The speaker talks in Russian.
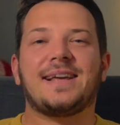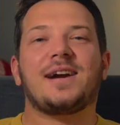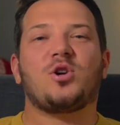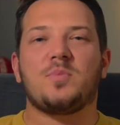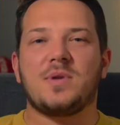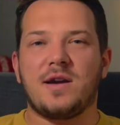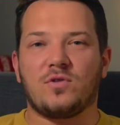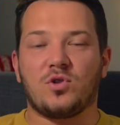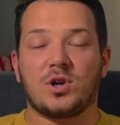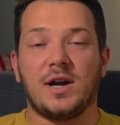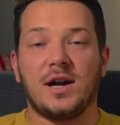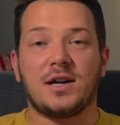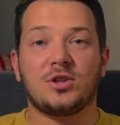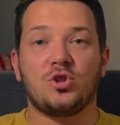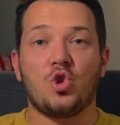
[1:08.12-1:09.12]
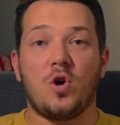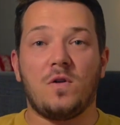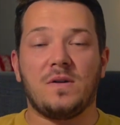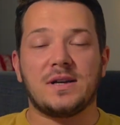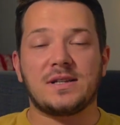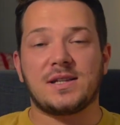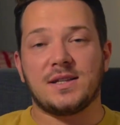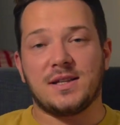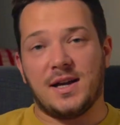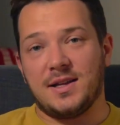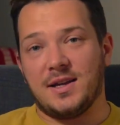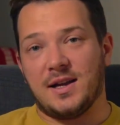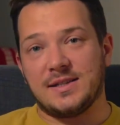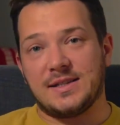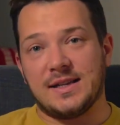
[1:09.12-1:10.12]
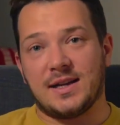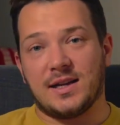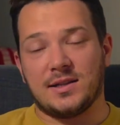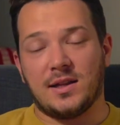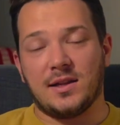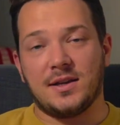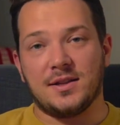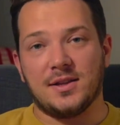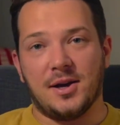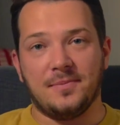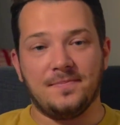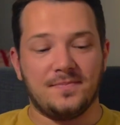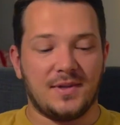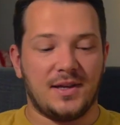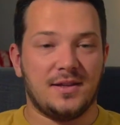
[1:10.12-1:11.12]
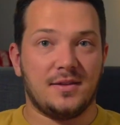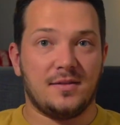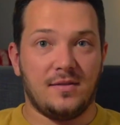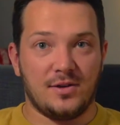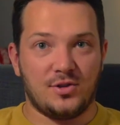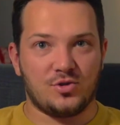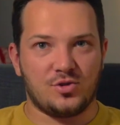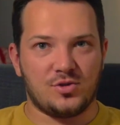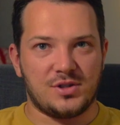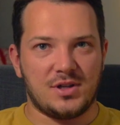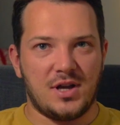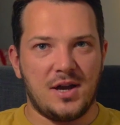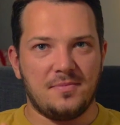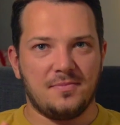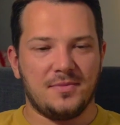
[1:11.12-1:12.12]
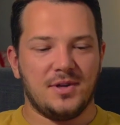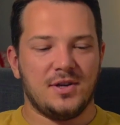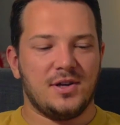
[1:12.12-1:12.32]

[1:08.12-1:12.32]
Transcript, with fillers: Итак, у меня в руках новое задание от телеканала «Еда». Давайте уже узнаем,